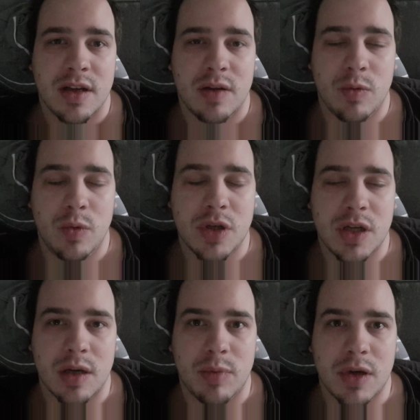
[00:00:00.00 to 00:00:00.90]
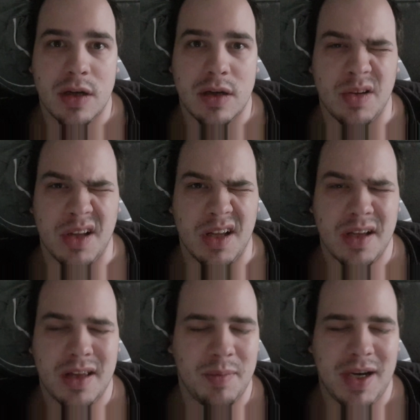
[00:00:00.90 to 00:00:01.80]
gewünscht, aber oder
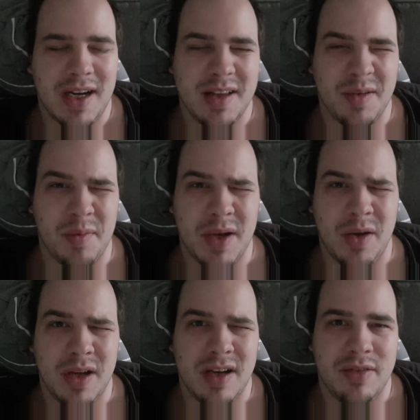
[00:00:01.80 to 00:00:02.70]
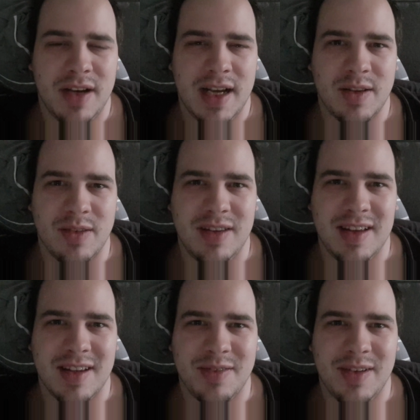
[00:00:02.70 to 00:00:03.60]
äh, gemacht, aber man hört es vielleicht und
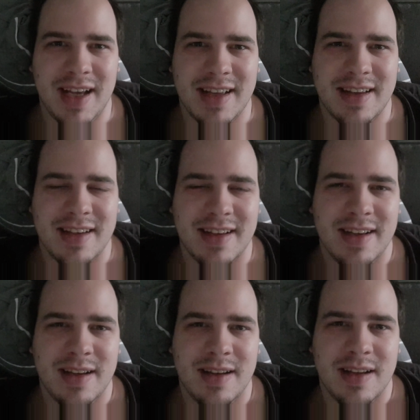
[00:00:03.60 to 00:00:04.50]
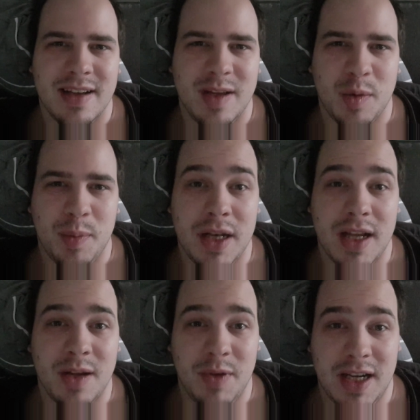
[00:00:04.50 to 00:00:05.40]
sieht es vielleicht. Ich bin
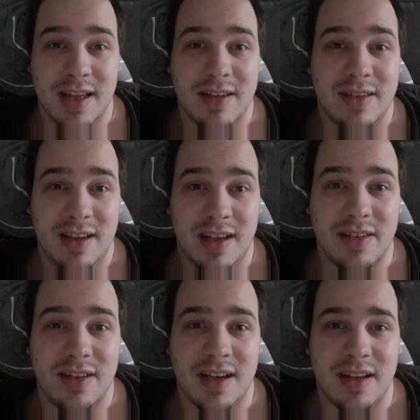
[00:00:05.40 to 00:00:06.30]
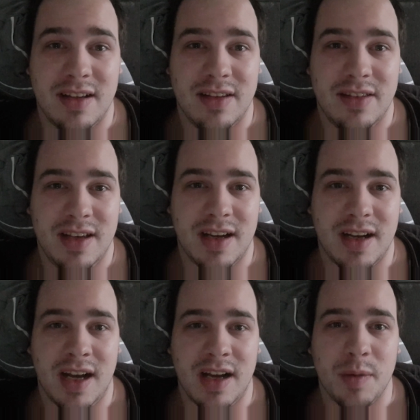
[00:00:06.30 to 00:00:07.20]
leider wirklich sehr, sehr,
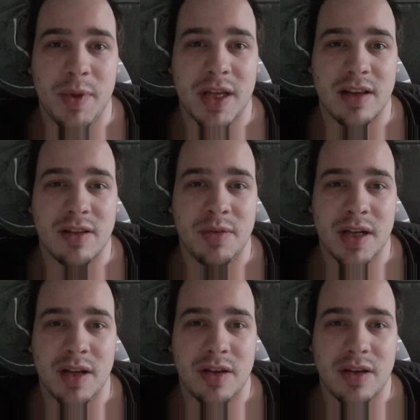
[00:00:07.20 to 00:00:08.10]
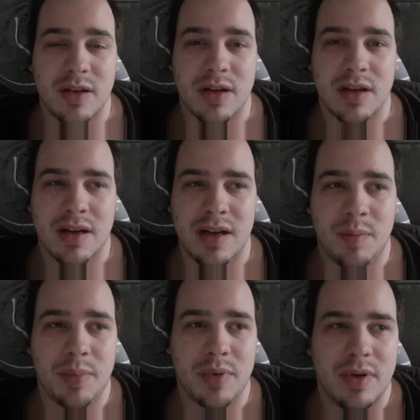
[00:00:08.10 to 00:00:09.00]
sehr krank. Mich hat es wirklich
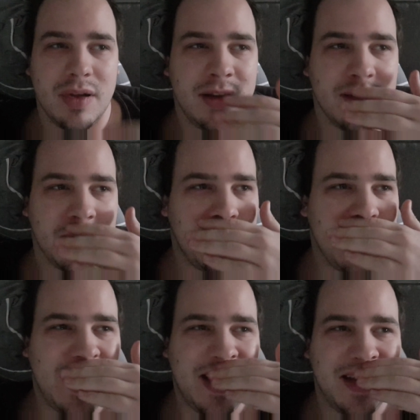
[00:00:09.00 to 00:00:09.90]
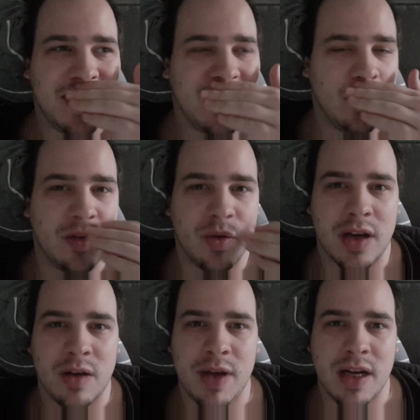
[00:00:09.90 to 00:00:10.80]
knapp, ich sage mal einen Tag oder
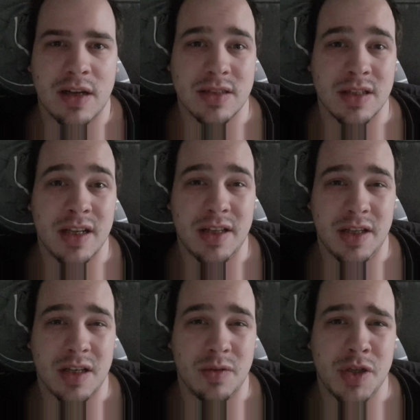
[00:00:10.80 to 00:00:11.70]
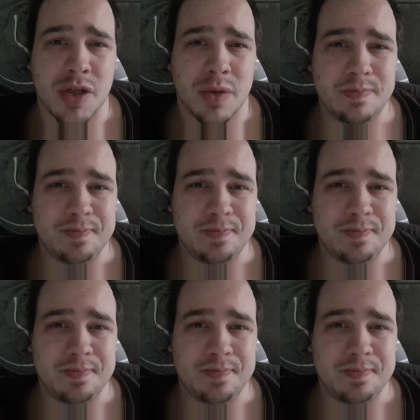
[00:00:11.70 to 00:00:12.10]
so nach Weihnachten richtig erwischt.